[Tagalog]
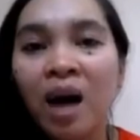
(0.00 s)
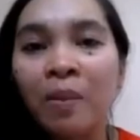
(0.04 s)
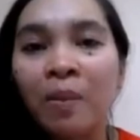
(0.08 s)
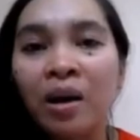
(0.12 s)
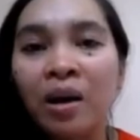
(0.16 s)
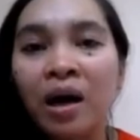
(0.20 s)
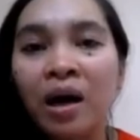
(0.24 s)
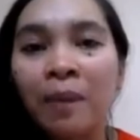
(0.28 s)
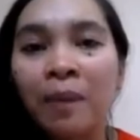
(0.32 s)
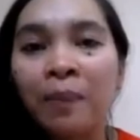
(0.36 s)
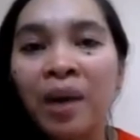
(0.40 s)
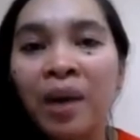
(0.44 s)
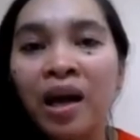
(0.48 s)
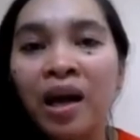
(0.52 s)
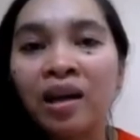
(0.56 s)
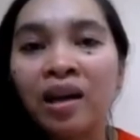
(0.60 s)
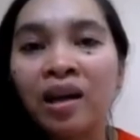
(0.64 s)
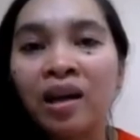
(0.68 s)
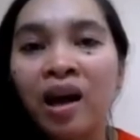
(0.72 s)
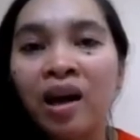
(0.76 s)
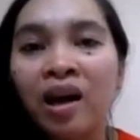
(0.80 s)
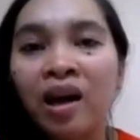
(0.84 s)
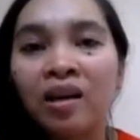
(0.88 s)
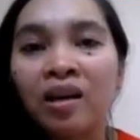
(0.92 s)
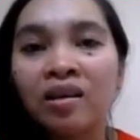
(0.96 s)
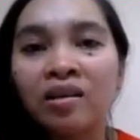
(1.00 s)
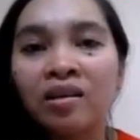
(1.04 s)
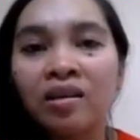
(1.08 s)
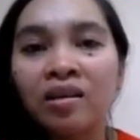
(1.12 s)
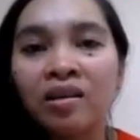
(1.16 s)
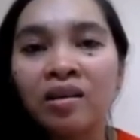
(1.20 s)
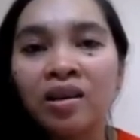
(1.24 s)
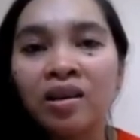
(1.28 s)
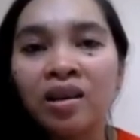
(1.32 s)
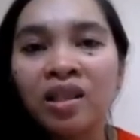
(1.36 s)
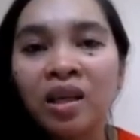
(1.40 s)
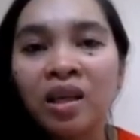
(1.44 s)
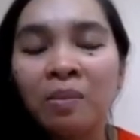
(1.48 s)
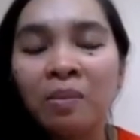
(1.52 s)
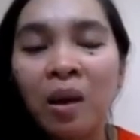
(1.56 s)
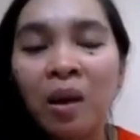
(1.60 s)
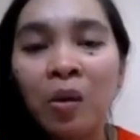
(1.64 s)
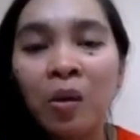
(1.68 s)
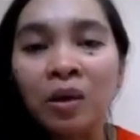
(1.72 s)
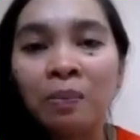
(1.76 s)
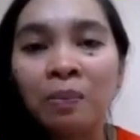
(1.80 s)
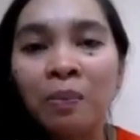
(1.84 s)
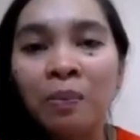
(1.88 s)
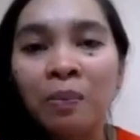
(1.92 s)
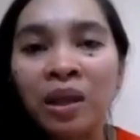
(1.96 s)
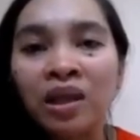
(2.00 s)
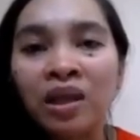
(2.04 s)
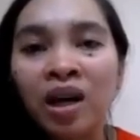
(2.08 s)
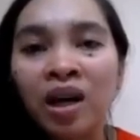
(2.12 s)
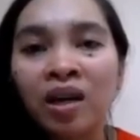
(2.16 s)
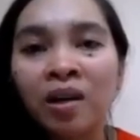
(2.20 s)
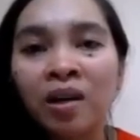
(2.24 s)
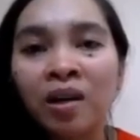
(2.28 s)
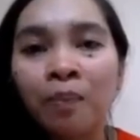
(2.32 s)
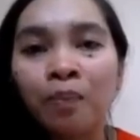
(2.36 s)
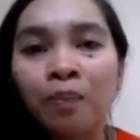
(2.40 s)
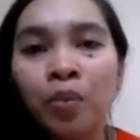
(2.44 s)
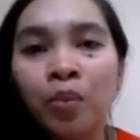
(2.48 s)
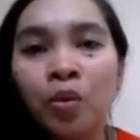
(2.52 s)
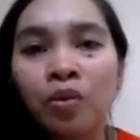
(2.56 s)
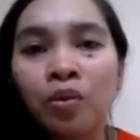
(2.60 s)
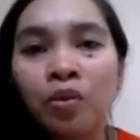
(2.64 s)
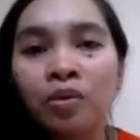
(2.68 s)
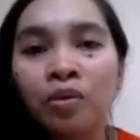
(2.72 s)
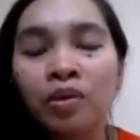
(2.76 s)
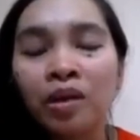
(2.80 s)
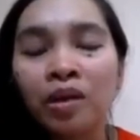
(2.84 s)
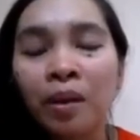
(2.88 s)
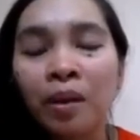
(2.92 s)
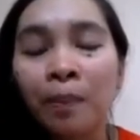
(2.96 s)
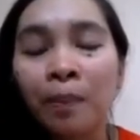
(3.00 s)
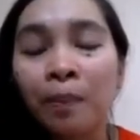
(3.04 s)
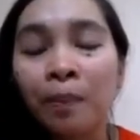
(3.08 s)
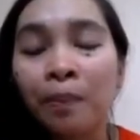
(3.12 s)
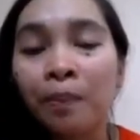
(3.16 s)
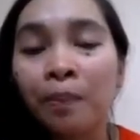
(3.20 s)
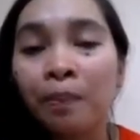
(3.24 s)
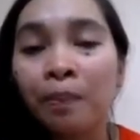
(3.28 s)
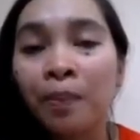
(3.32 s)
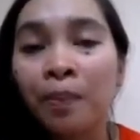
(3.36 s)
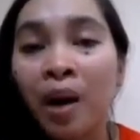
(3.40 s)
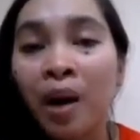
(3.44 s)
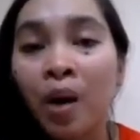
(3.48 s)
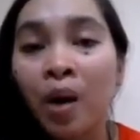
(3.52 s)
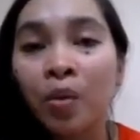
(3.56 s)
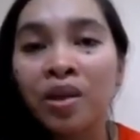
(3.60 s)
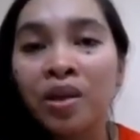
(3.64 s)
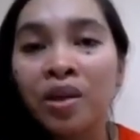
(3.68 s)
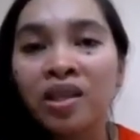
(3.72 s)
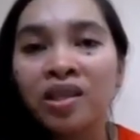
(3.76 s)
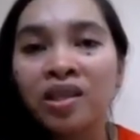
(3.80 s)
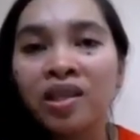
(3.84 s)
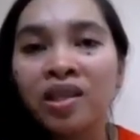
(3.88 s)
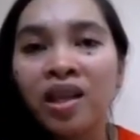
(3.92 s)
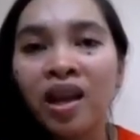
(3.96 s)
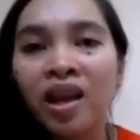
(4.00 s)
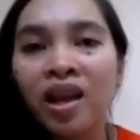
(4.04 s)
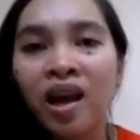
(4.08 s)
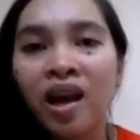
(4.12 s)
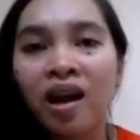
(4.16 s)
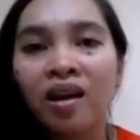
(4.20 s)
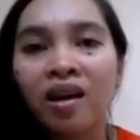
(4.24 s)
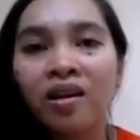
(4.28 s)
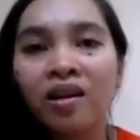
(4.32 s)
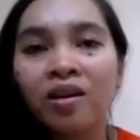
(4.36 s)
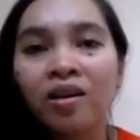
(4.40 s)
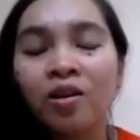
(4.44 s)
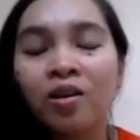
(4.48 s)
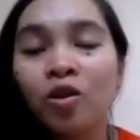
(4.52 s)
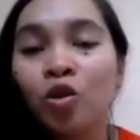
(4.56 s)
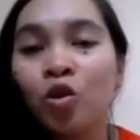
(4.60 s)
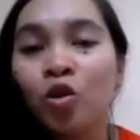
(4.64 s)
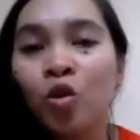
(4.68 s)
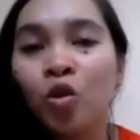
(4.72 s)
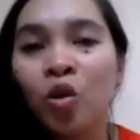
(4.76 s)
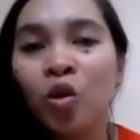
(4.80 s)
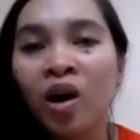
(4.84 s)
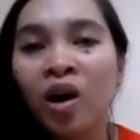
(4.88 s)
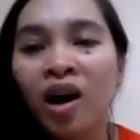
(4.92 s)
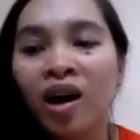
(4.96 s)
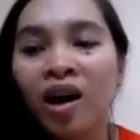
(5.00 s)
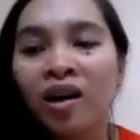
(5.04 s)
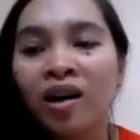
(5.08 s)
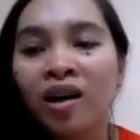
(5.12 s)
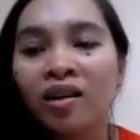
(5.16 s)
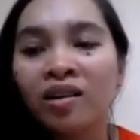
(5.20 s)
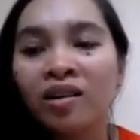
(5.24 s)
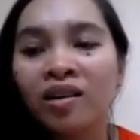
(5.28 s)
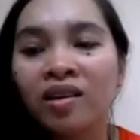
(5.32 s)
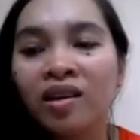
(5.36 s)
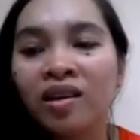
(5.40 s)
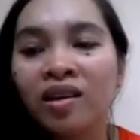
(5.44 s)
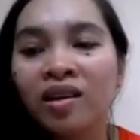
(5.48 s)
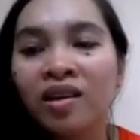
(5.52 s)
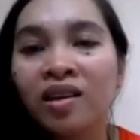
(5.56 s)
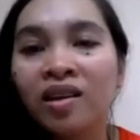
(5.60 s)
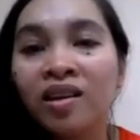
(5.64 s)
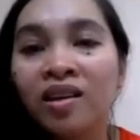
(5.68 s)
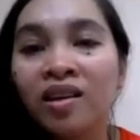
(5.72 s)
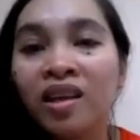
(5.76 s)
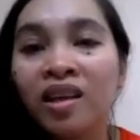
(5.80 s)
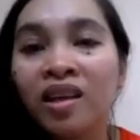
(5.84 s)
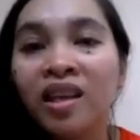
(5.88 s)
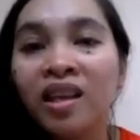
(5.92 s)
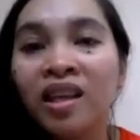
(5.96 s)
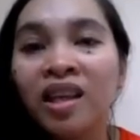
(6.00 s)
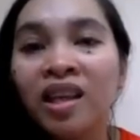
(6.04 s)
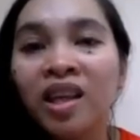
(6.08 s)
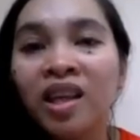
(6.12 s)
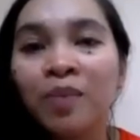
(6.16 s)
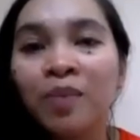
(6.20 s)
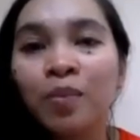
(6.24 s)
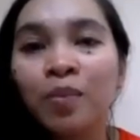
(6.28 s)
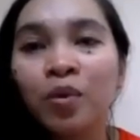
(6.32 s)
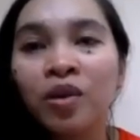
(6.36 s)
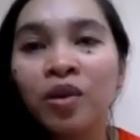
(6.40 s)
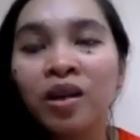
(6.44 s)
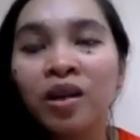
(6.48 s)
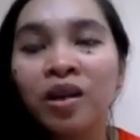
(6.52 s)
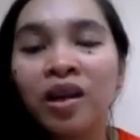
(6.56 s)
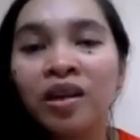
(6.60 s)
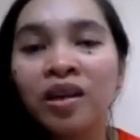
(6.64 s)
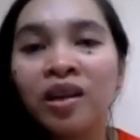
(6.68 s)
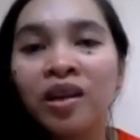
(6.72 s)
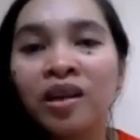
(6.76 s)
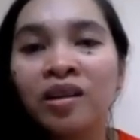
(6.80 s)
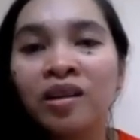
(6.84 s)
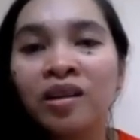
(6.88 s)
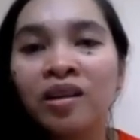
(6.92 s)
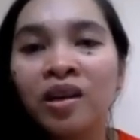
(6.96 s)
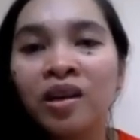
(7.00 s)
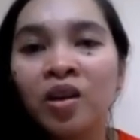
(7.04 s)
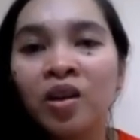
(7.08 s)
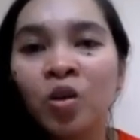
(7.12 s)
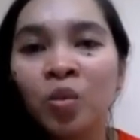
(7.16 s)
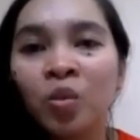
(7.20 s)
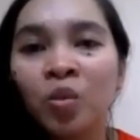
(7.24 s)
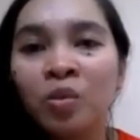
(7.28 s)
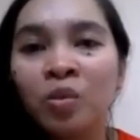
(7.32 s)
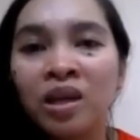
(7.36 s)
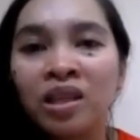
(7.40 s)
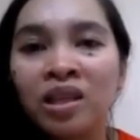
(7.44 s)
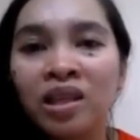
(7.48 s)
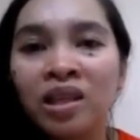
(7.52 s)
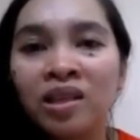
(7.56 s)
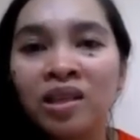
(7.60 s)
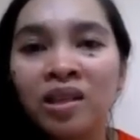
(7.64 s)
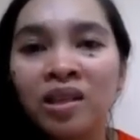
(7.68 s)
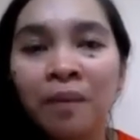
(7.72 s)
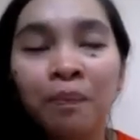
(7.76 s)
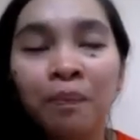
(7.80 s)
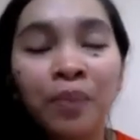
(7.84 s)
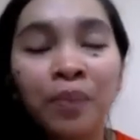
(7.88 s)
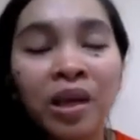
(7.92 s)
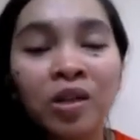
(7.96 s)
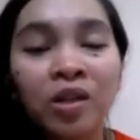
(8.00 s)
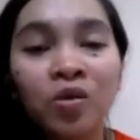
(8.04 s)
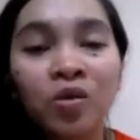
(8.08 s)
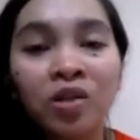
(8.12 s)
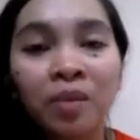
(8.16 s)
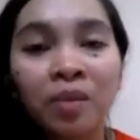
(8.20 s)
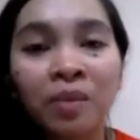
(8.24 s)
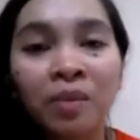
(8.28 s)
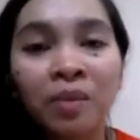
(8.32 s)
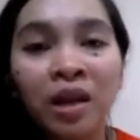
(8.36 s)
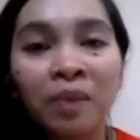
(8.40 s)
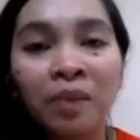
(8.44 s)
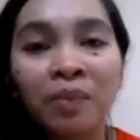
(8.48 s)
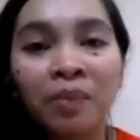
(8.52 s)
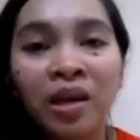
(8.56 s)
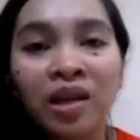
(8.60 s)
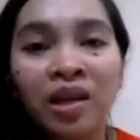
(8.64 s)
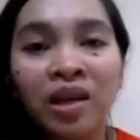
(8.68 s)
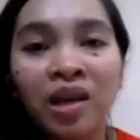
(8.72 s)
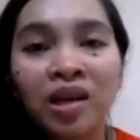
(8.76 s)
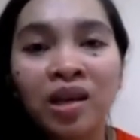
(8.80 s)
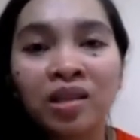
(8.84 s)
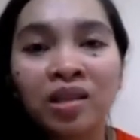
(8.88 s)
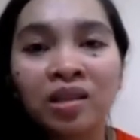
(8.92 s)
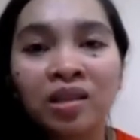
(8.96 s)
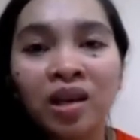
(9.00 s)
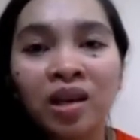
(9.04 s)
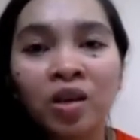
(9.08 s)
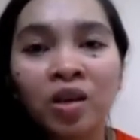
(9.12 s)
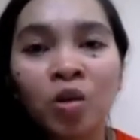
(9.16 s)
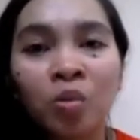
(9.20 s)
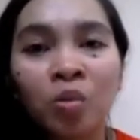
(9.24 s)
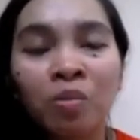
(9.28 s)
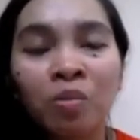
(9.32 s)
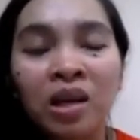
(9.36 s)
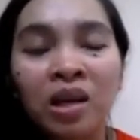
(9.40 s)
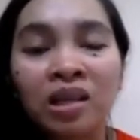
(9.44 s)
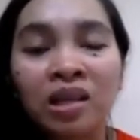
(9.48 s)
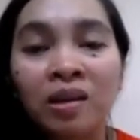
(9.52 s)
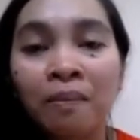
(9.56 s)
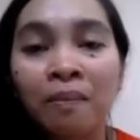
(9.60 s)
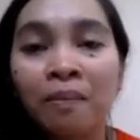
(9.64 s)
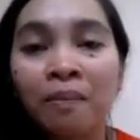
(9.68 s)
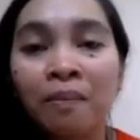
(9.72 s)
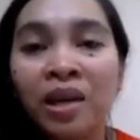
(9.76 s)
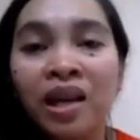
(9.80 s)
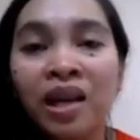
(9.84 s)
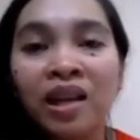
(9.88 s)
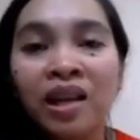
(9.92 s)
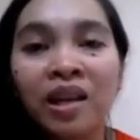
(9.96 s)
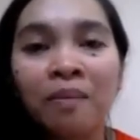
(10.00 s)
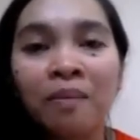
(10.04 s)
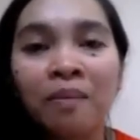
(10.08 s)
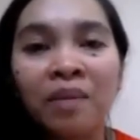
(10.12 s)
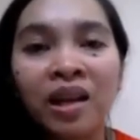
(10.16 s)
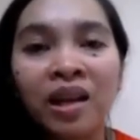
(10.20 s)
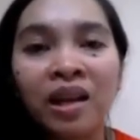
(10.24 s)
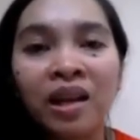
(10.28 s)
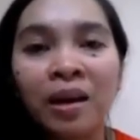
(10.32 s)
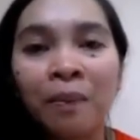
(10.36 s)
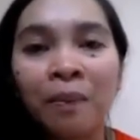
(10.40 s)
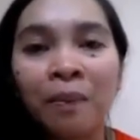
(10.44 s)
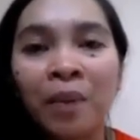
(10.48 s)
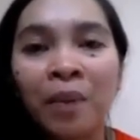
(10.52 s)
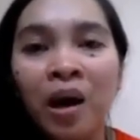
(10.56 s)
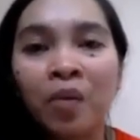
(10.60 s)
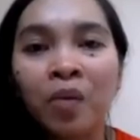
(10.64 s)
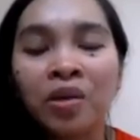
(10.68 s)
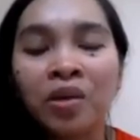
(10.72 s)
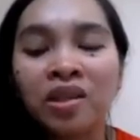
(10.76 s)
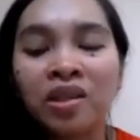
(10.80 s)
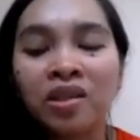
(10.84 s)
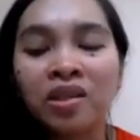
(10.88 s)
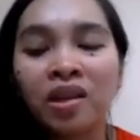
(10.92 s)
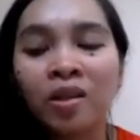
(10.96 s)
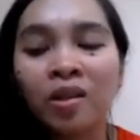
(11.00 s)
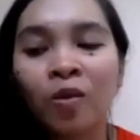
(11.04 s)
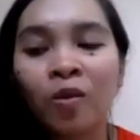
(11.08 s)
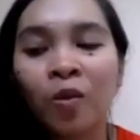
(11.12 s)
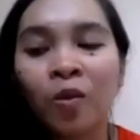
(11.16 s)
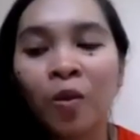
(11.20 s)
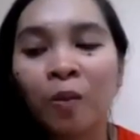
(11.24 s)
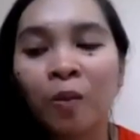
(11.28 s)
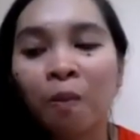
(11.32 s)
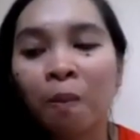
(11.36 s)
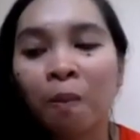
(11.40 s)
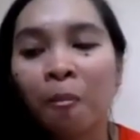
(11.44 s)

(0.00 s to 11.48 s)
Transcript: ang mga pera sa bawat patak ng, ng pawis nila, luha, iniipon nila yan, katumbas ng isang piso sa Pilipinas, katumbas ng milya-milyang pawis nito.